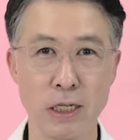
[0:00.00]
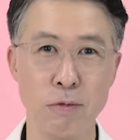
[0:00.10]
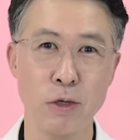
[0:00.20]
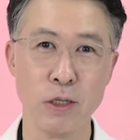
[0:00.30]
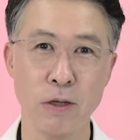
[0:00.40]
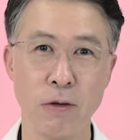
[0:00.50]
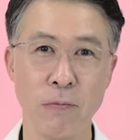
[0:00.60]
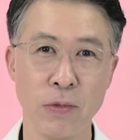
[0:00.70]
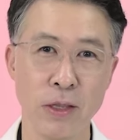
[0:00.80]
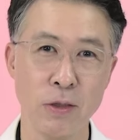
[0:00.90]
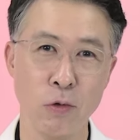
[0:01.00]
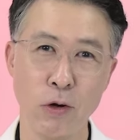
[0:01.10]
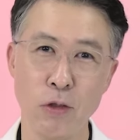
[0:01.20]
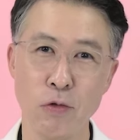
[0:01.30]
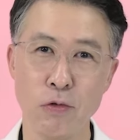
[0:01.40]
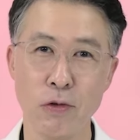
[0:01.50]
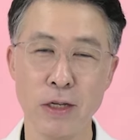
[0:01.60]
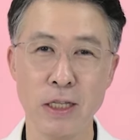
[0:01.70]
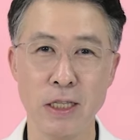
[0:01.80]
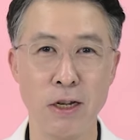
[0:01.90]
하시면서
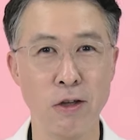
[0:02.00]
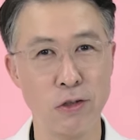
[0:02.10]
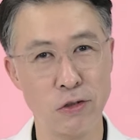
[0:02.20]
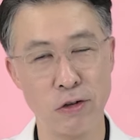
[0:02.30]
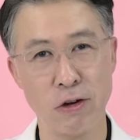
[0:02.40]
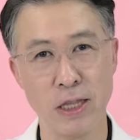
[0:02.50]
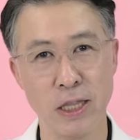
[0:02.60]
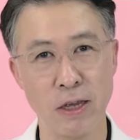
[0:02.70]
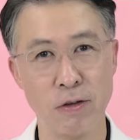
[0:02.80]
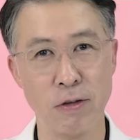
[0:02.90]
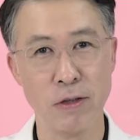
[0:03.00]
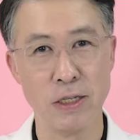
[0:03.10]
노래도 들려주실 것 같아요.